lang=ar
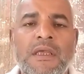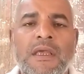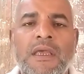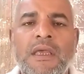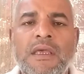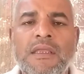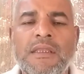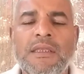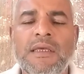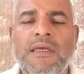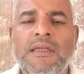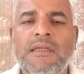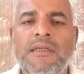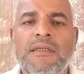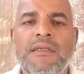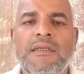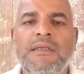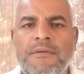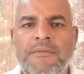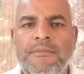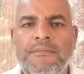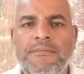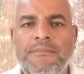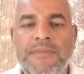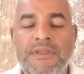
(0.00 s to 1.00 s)
إذا
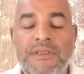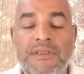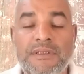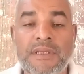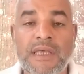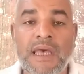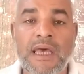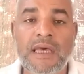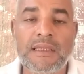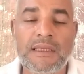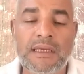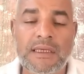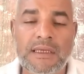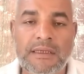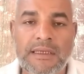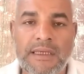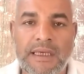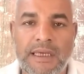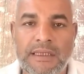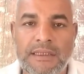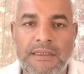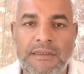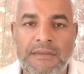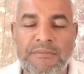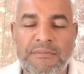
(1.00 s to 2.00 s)
هذا
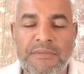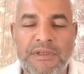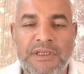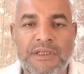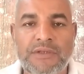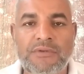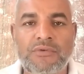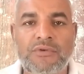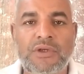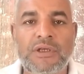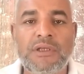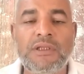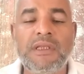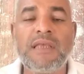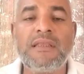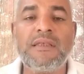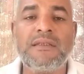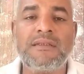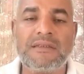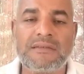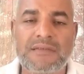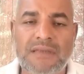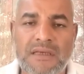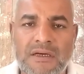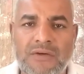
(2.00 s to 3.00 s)
يعني من إيدوكين هذا
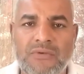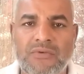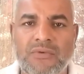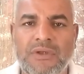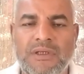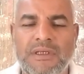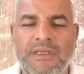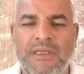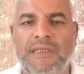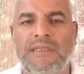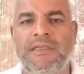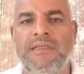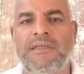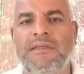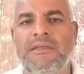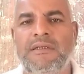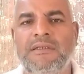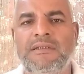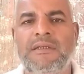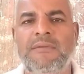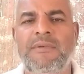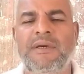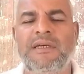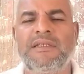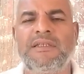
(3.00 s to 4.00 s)
تطاول يعني
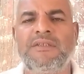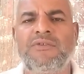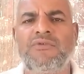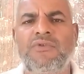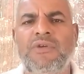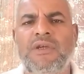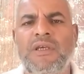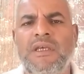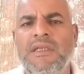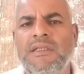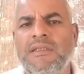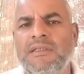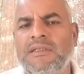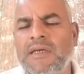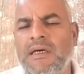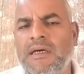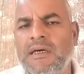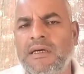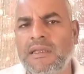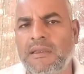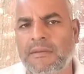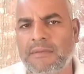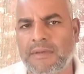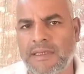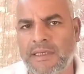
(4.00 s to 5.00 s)
طبعا إيدوكين
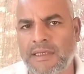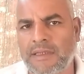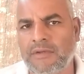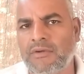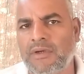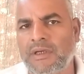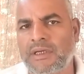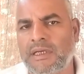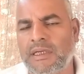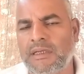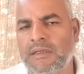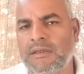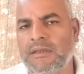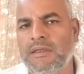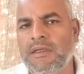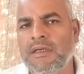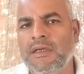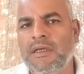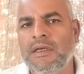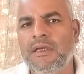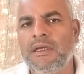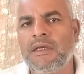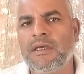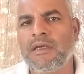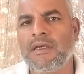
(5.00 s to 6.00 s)
تقريبا يعني هو كان
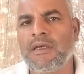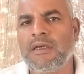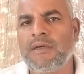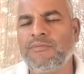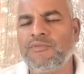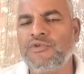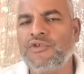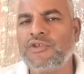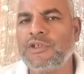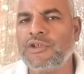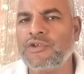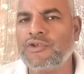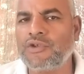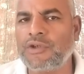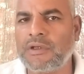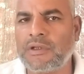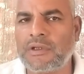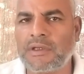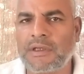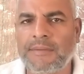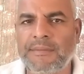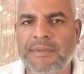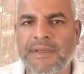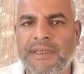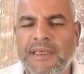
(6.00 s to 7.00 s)
آه، مستشار
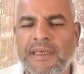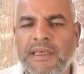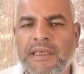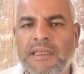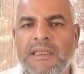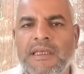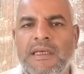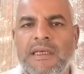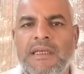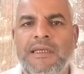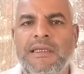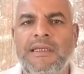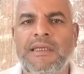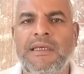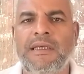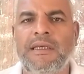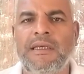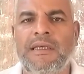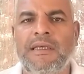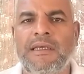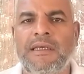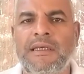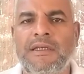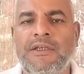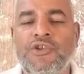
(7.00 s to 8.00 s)
قبل كده
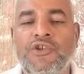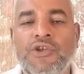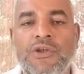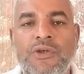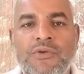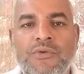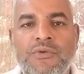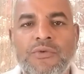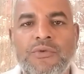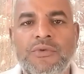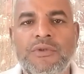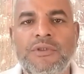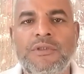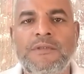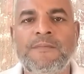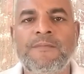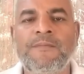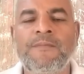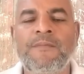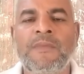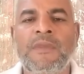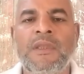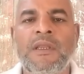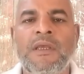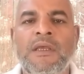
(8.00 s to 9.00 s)
لشارون
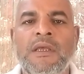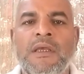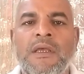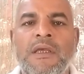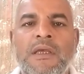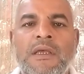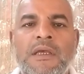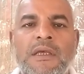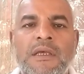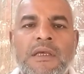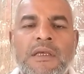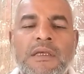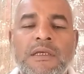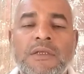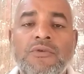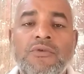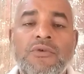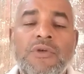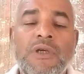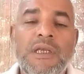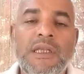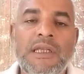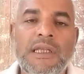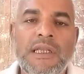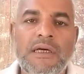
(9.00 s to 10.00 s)
آه،
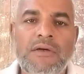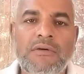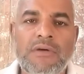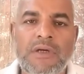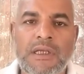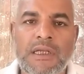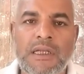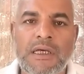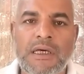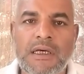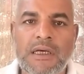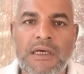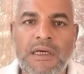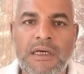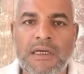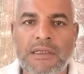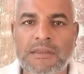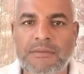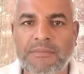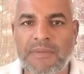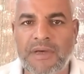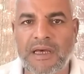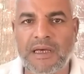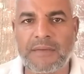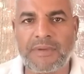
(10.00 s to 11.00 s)
إيدوكين له
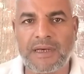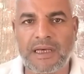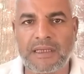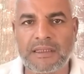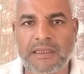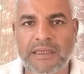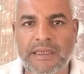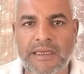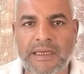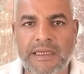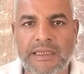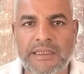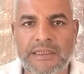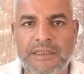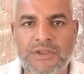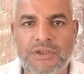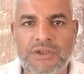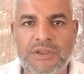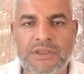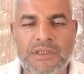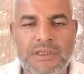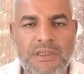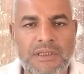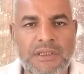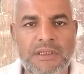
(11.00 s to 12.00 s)
علاقات مع بعض
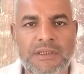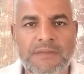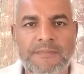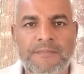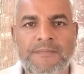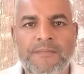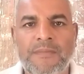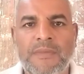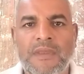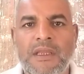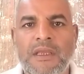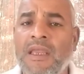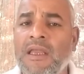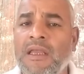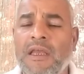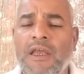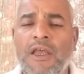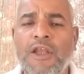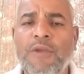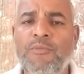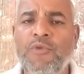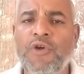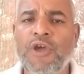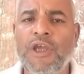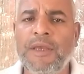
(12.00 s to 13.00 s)
الخليجيين
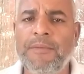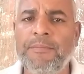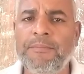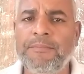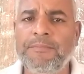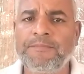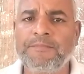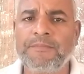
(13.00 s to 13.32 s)
المهم